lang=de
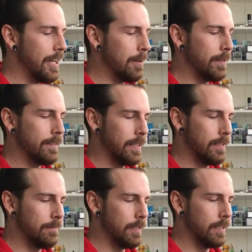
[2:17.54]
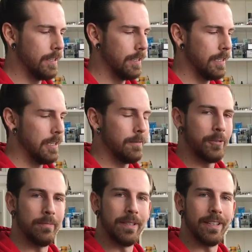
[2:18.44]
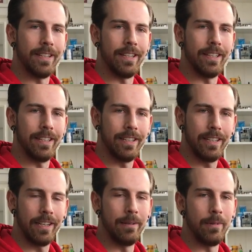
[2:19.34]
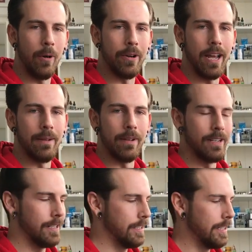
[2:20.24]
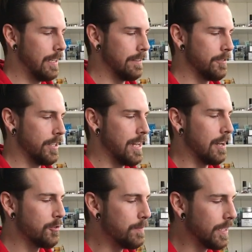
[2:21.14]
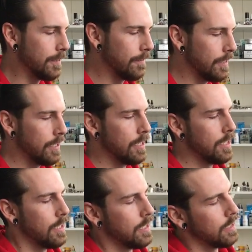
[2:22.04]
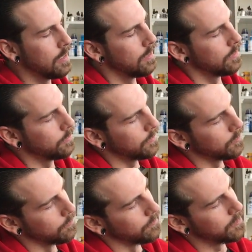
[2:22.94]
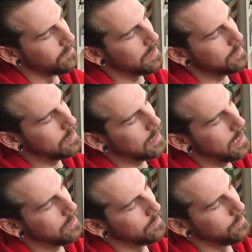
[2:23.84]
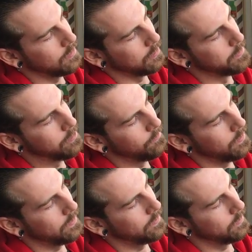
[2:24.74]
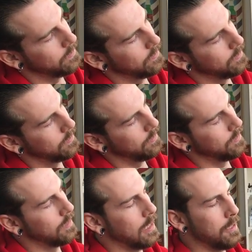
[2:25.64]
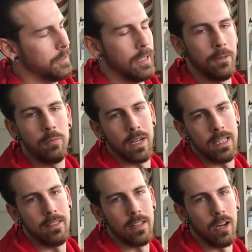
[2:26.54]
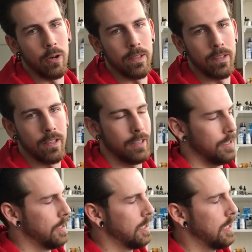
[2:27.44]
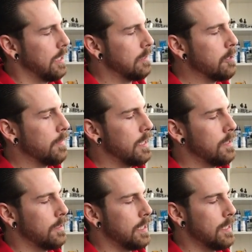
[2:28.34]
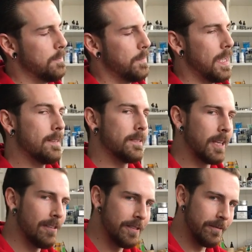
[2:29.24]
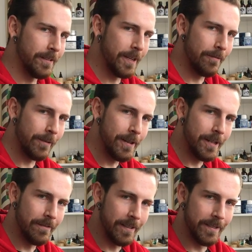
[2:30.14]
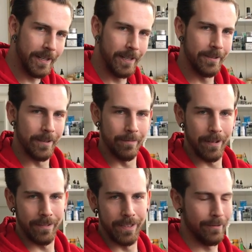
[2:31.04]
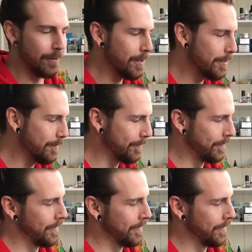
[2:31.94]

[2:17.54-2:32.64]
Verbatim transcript: Aber jetzt kann ich mir schön mit der King Brown einmal eine klassische nachschmieren. So zum, zur Festigkeit, wie gesagt, mittelfest. Also geht super easy raus. Ich nehme mal den ersten kräftigen Finger voll. Da werden sicherlich noch ein paar Finger folgen.